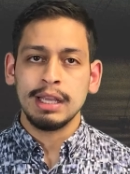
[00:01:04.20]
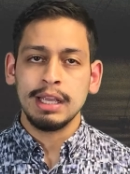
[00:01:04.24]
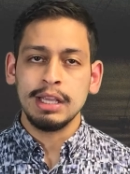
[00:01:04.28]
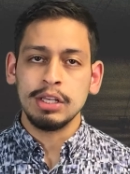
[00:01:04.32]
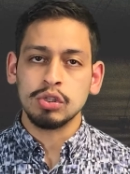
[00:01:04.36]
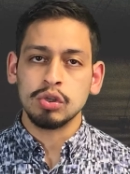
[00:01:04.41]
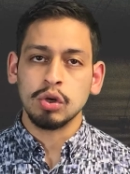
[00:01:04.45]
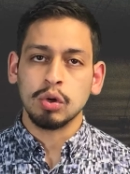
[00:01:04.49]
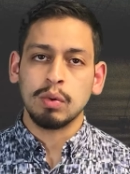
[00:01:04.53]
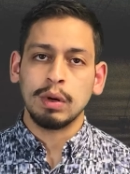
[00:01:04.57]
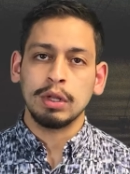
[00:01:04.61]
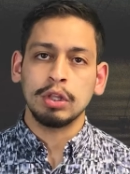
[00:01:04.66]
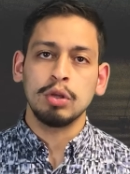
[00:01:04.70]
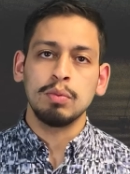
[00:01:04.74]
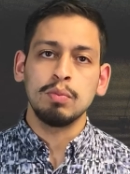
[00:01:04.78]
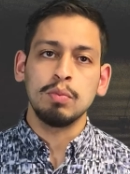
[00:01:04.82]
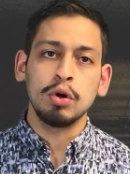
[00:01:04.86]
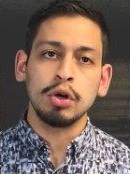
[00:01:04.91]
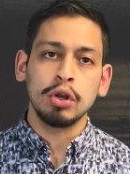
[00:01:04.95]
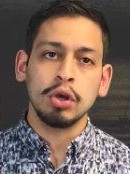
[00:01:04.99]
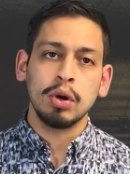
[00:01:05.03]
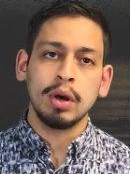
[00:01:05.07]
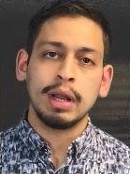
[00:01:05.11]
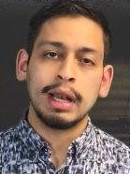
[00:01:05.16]
hizo cuando
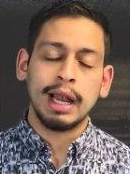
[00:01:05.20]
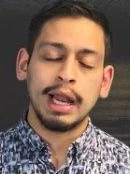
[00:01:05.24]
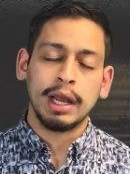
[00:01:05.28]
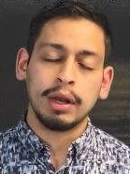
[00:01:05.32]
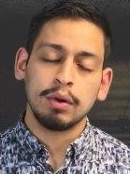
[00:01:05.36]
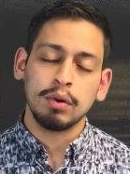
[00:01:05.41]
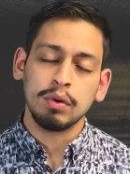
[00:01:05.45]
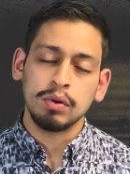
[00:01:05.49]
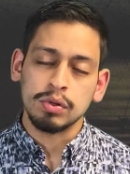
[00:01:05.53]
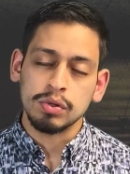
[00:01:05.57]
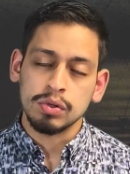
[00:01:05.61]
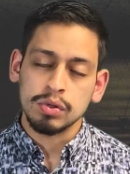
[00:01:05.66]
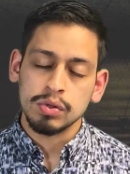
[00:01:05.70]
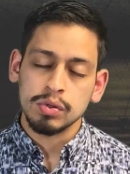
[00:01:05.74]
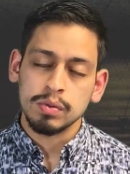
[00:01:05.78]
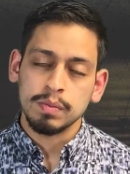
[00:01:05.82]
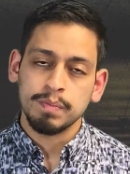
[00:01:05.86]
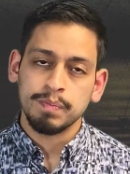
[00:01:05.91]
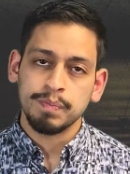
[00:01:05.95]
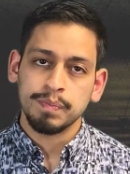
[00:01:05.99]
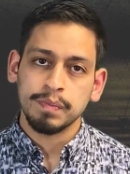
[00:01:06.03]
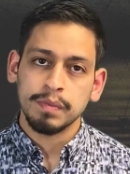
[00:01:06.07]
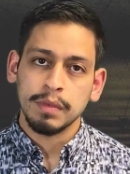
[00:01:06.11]
murió en la cruz.